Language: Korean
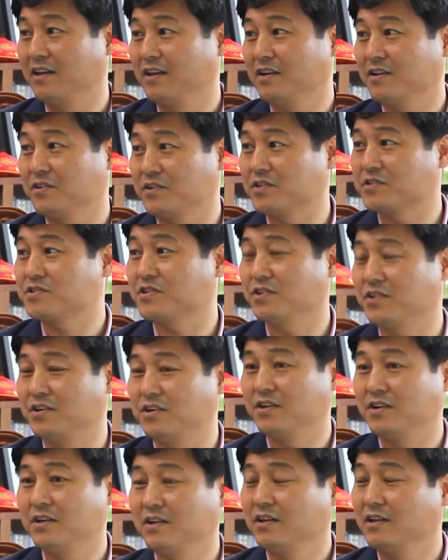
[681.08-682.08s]

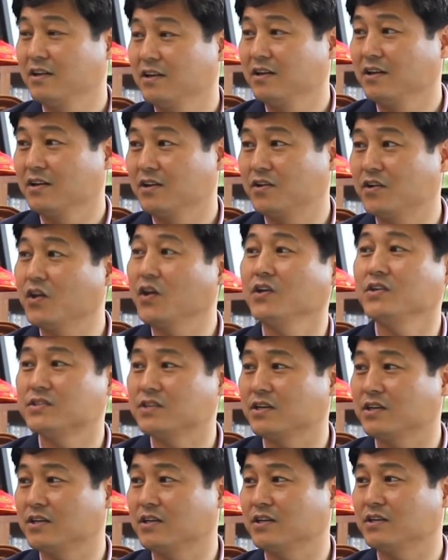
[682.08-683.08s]
그래서 그게
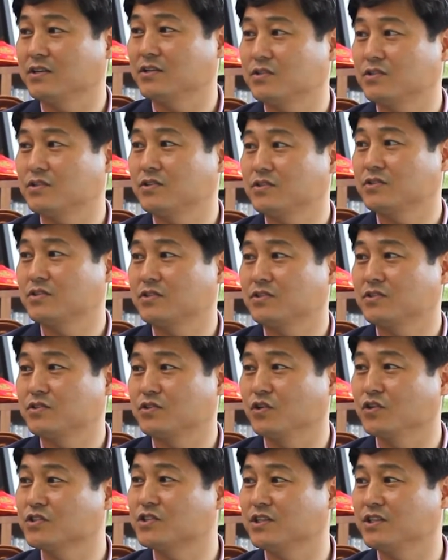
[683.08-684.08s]
이제 이
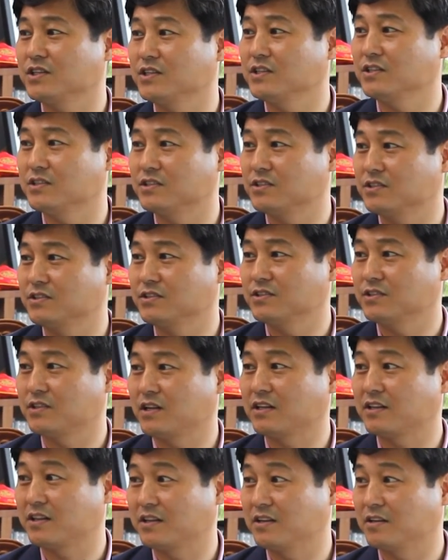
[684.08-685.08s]

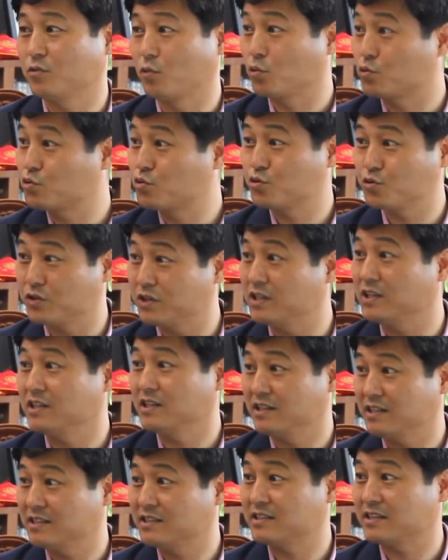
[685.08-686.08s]
정치인들한테는 노출이